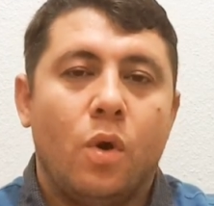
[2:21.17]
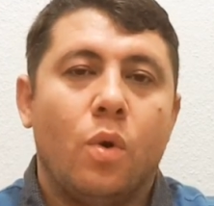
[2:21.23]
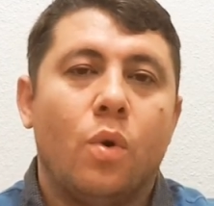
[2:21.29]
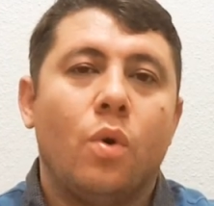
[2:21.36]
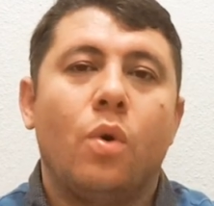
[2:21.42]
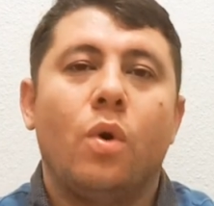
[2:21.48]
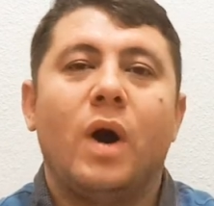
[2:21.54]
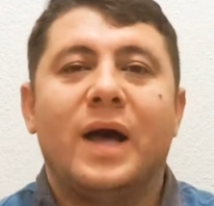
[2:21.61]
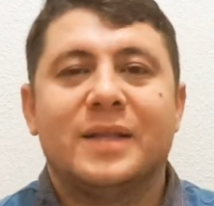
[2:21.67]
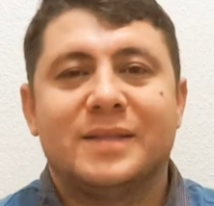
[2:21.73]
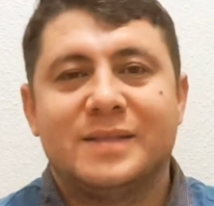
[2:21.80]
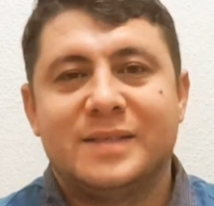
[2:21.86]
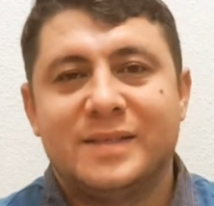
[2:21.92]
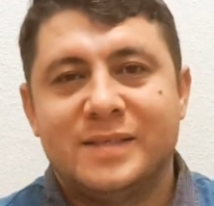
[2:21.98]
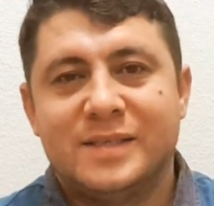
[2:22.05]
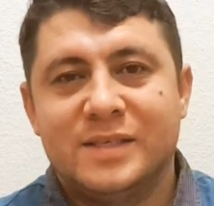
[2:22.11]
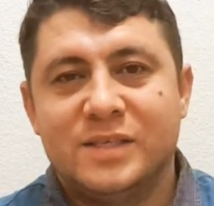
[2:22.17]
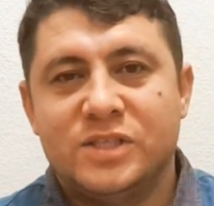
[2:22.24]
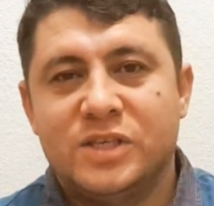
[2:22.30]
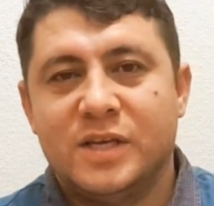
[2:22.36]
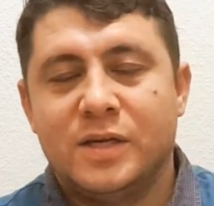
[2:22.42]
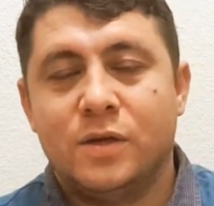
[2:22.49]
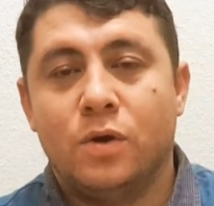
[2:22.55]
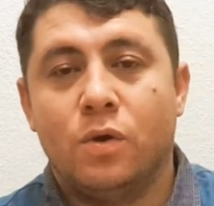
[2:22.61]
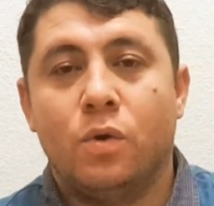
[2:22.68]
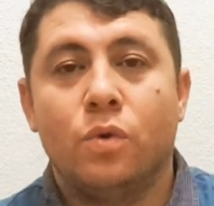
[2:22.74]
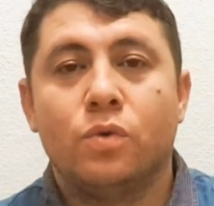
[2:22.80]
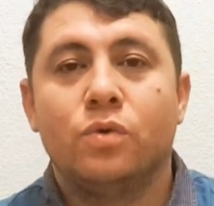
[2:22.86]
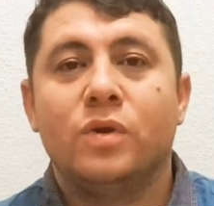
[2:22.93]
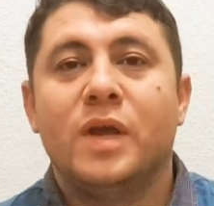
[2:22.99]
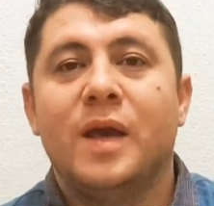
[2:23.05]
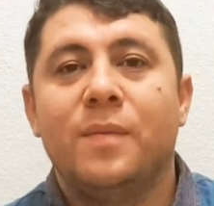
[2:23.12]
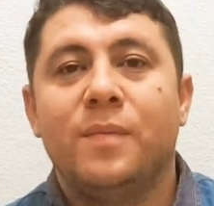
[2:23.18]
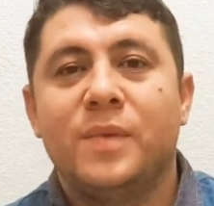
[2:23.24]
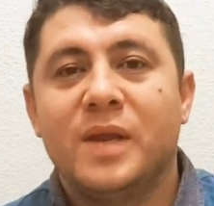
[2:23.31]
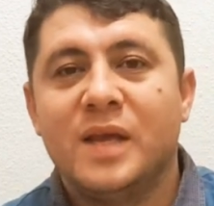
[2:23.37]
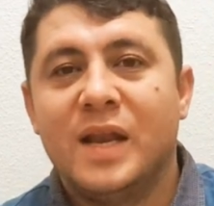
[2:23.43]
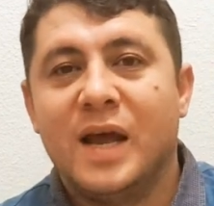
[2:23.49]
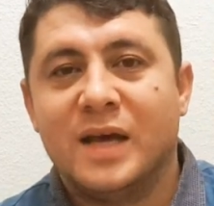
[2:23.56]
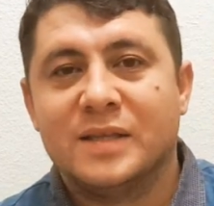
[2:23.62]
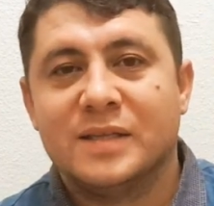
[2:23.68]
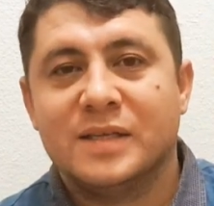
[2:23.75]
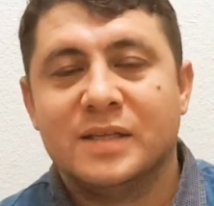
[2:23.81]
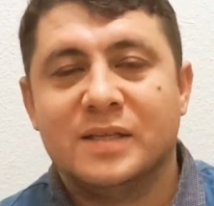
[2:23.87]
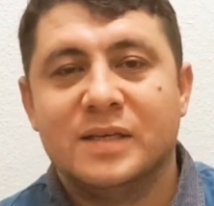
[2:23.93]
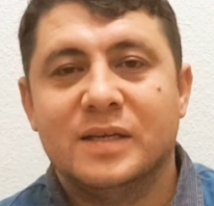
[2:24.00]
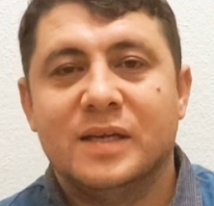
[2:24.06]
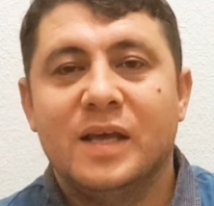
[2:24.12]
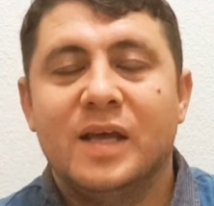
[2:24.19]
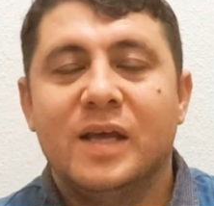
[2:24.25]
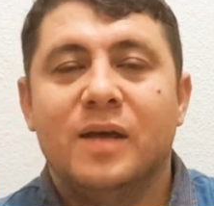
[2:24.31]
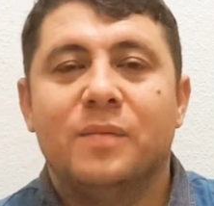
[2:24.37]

O attırdı içeri. Onun emriyle atıldı.